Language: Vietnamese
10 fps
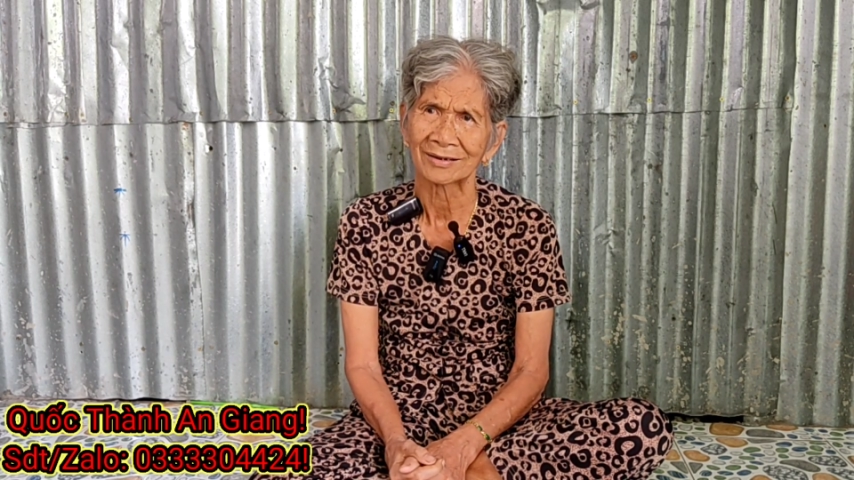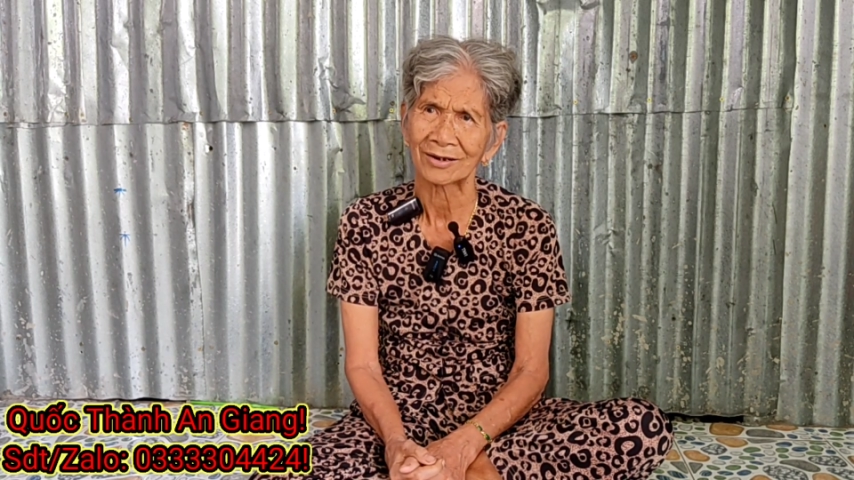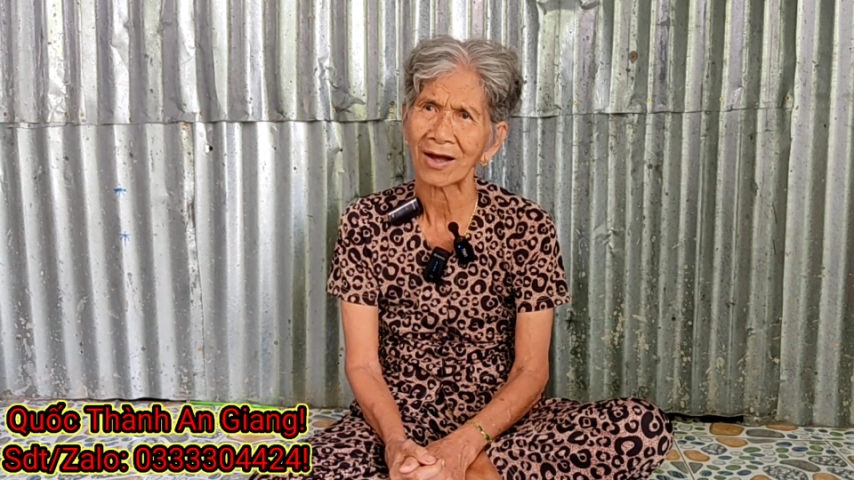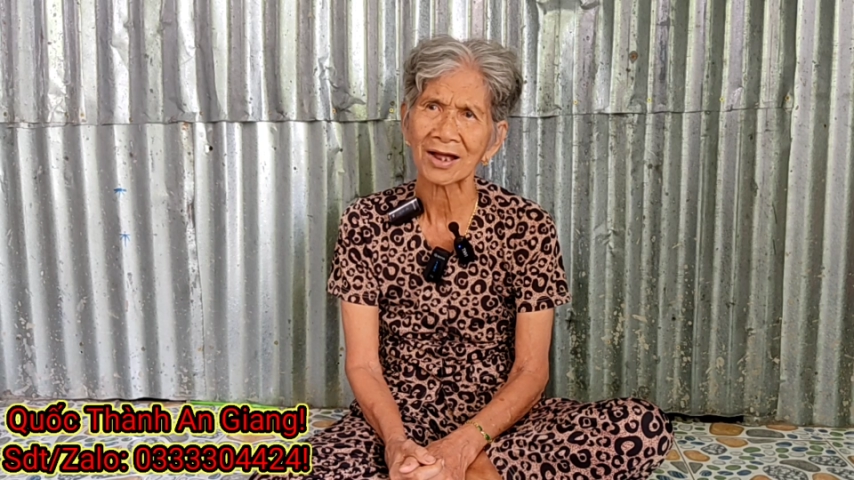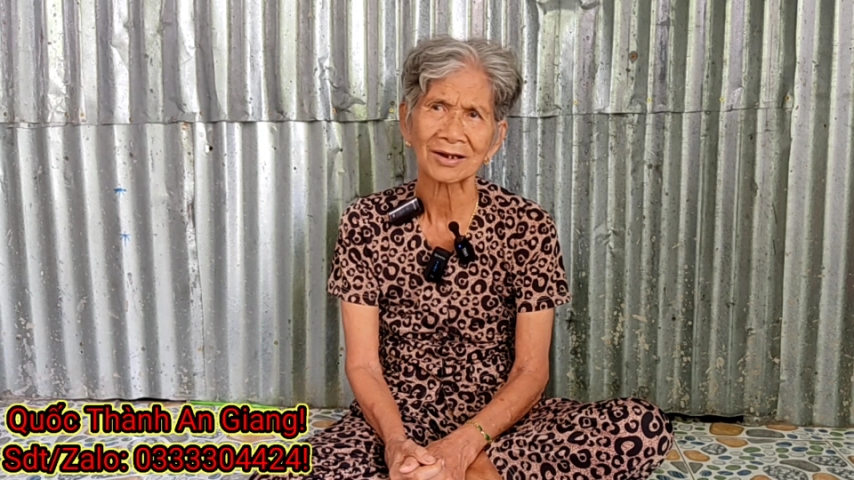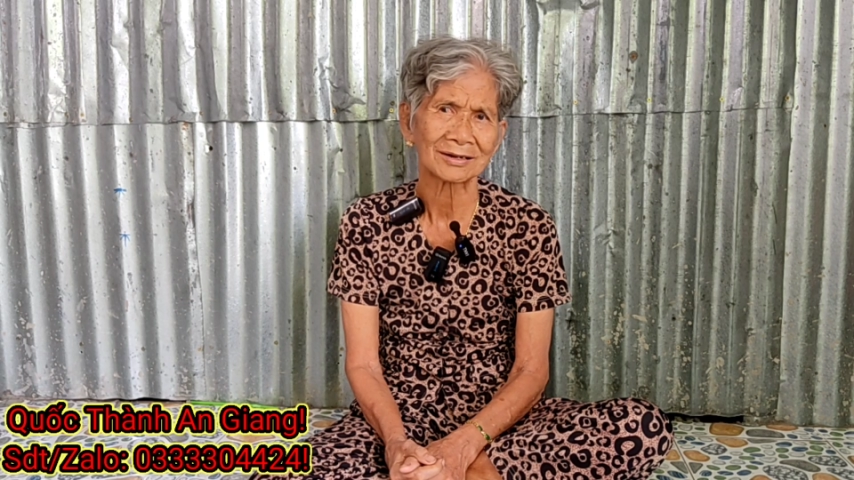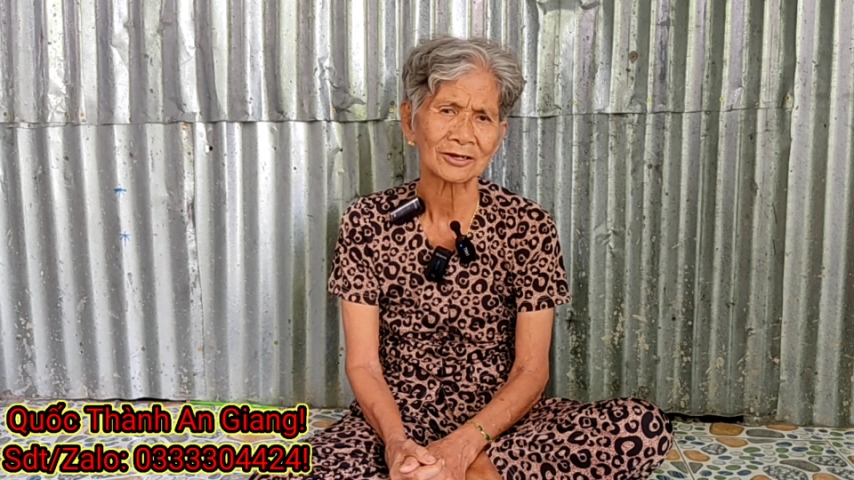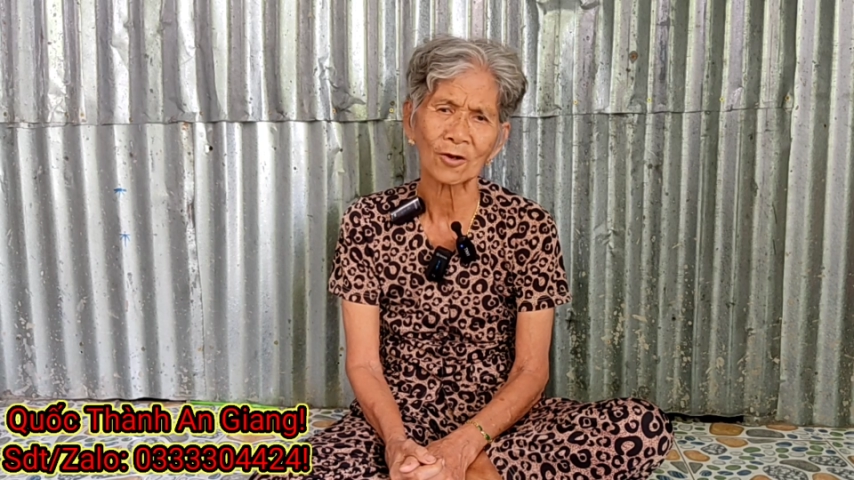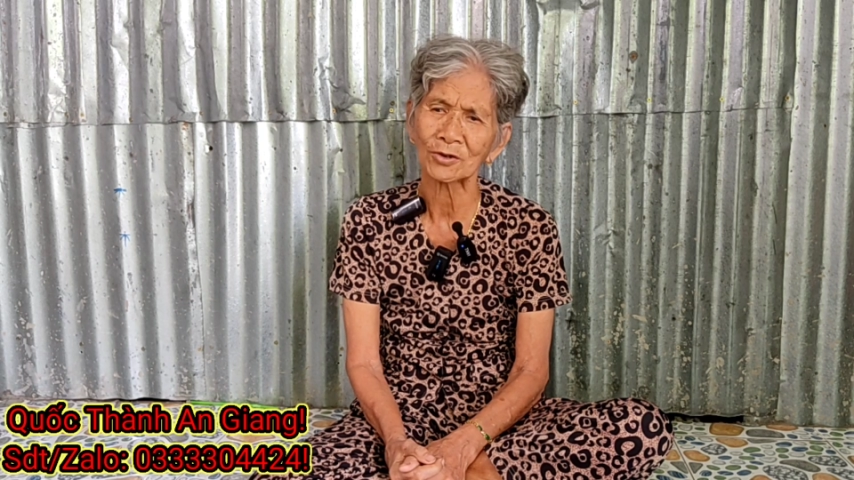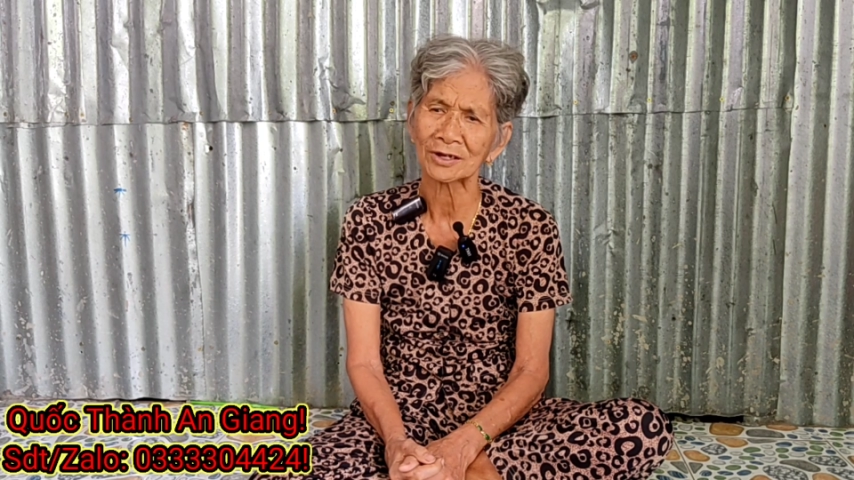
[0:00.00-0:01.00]
nó
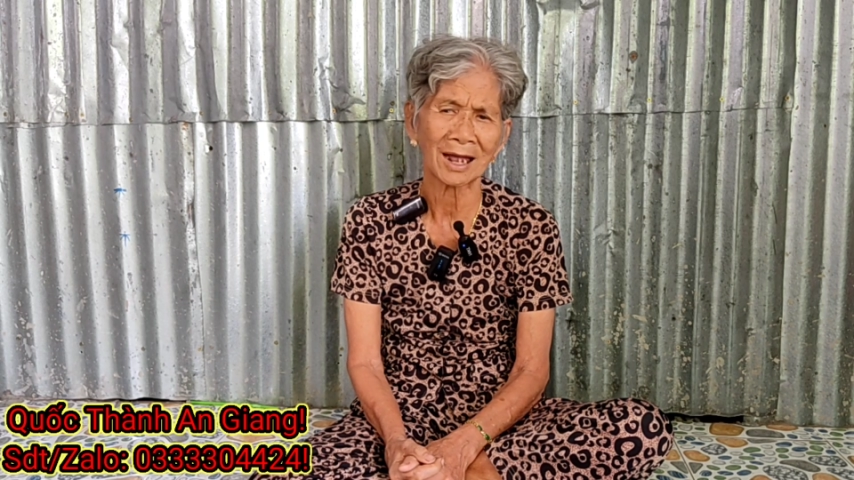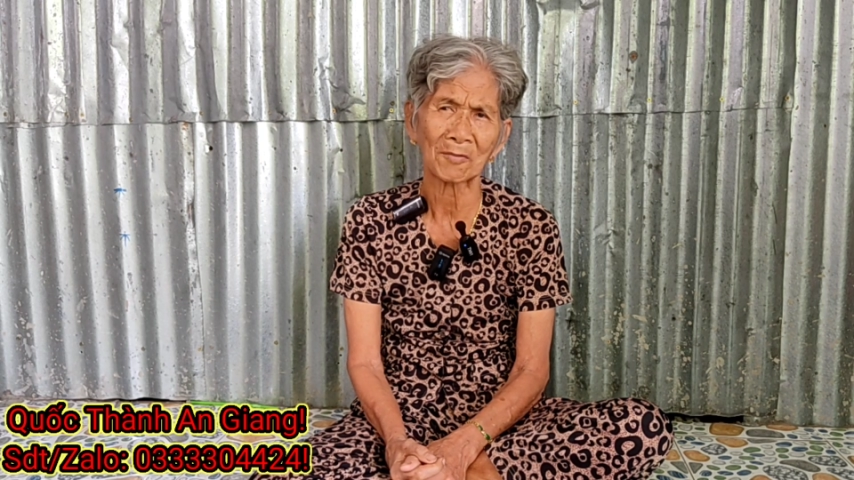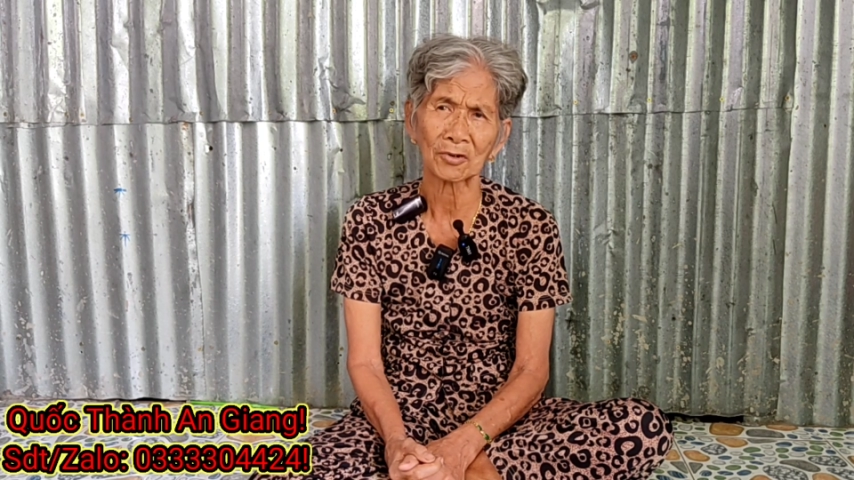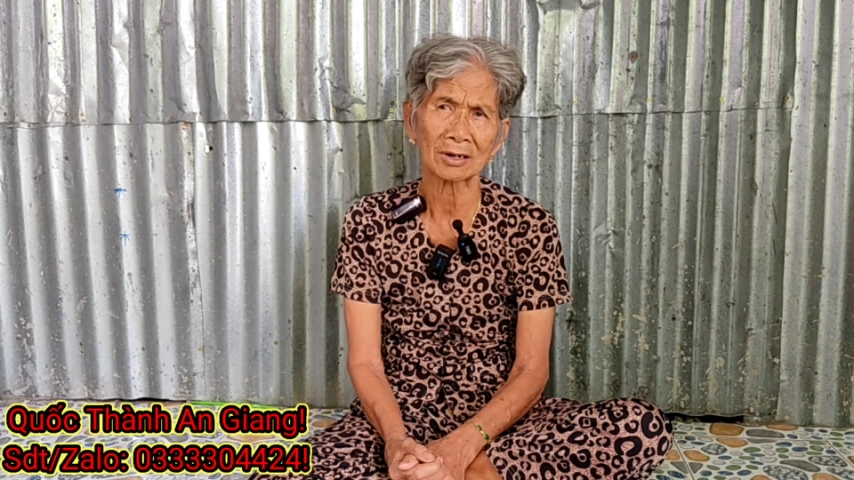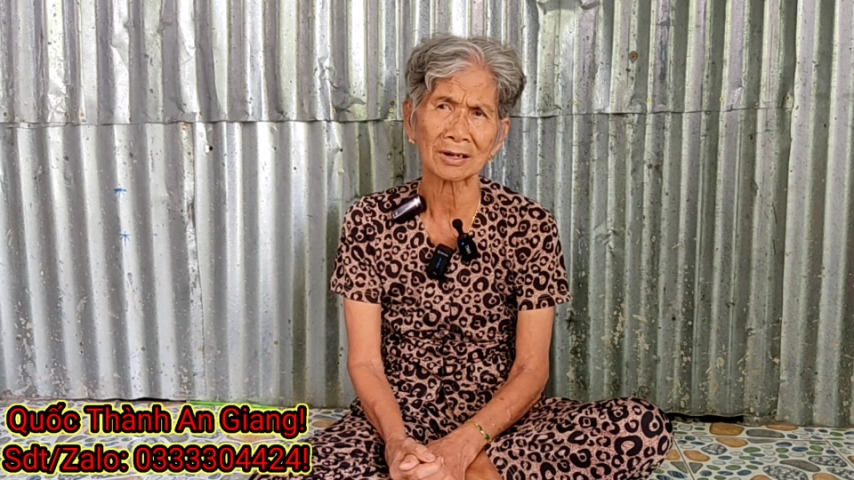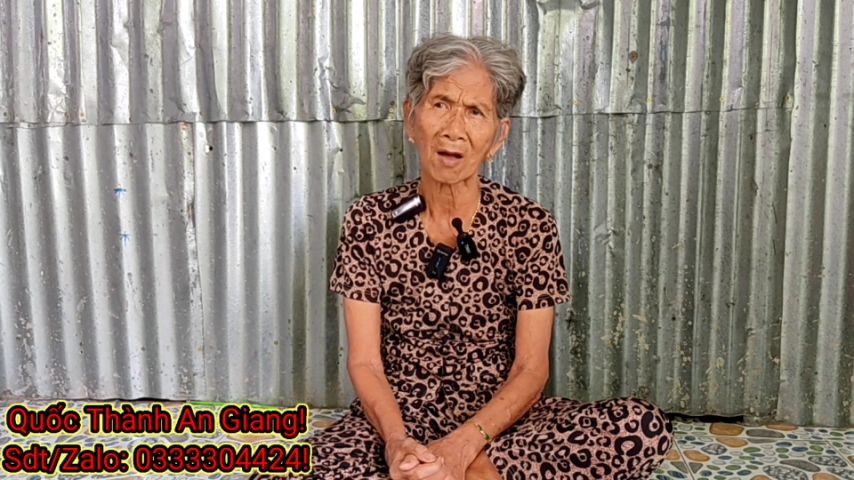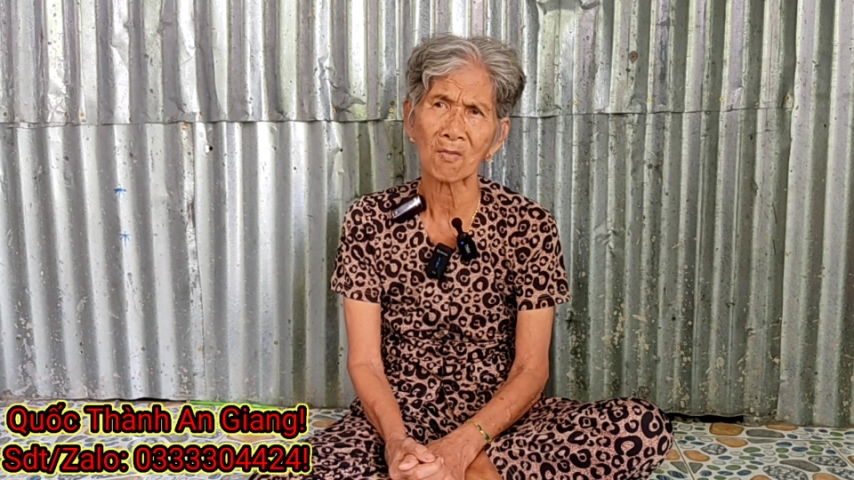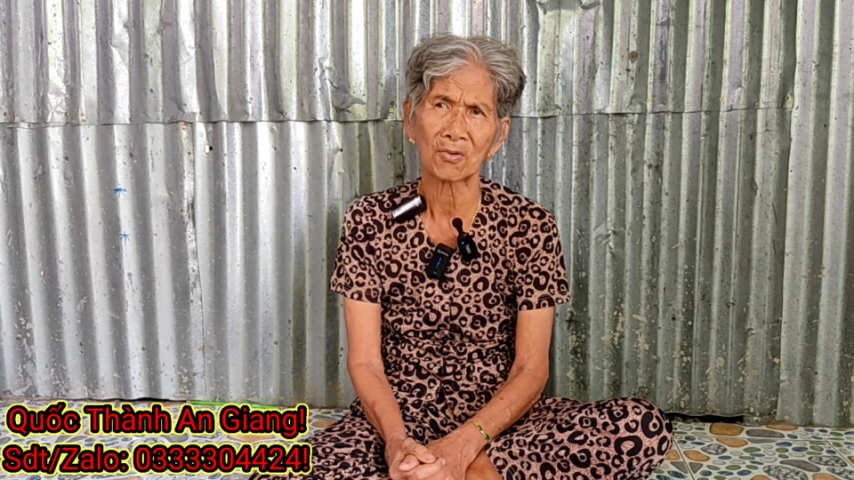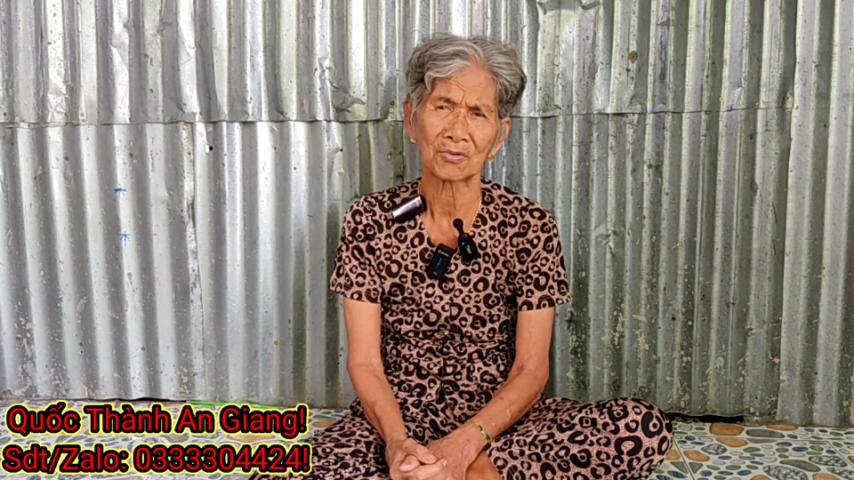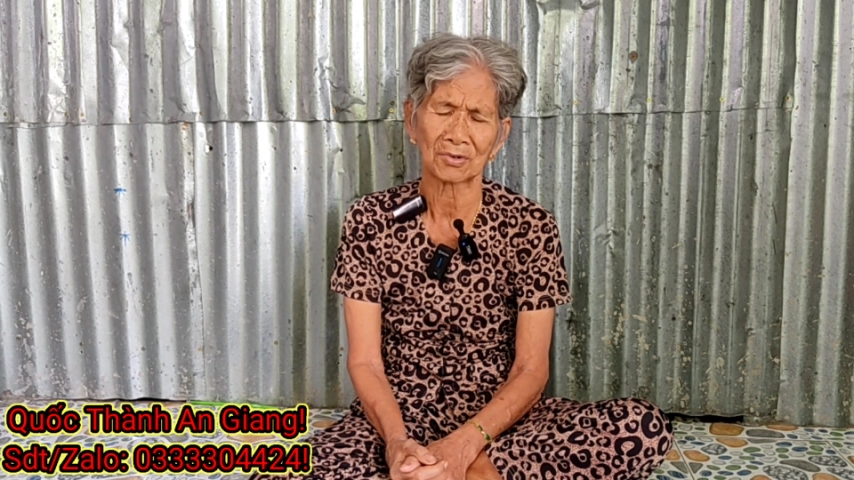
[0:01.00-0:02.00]
nó vô Việt Nam có được
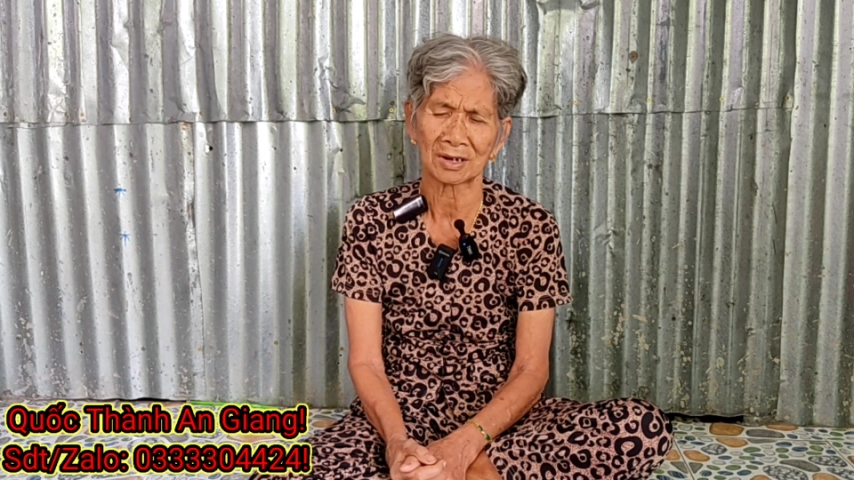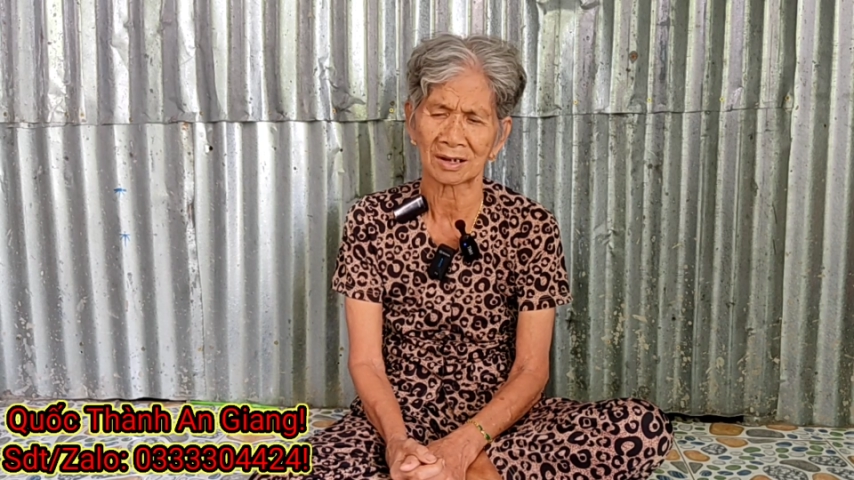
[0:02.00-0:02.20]
đâu